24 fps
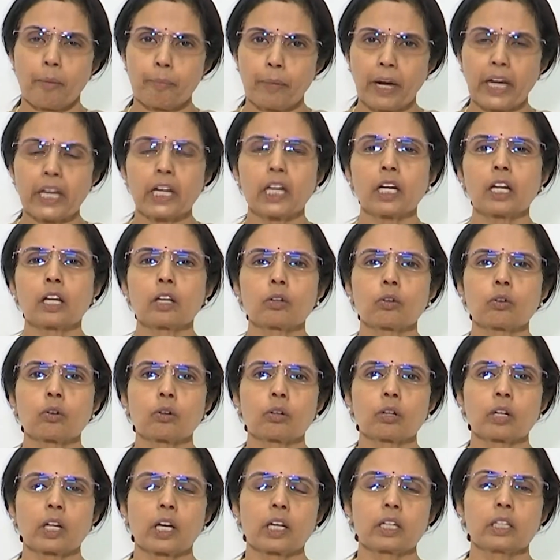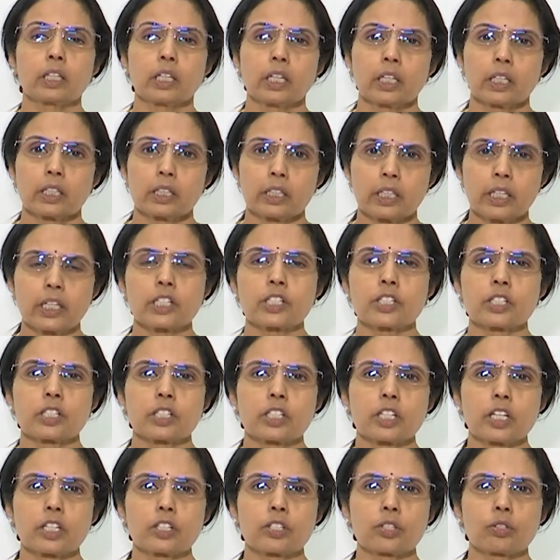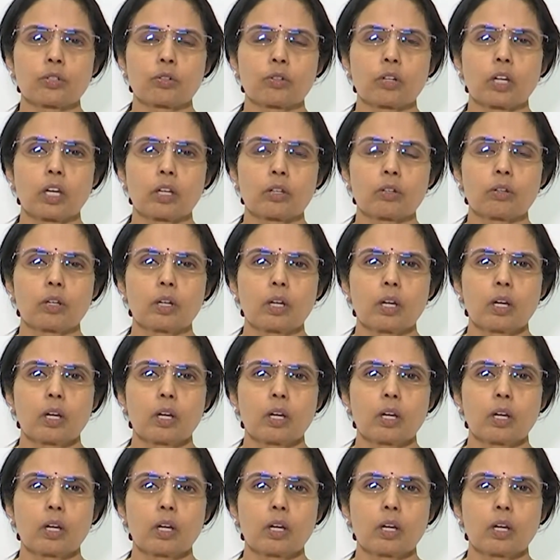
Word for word: మహిళలు కూడా దీక్ష చేస్తున్నారు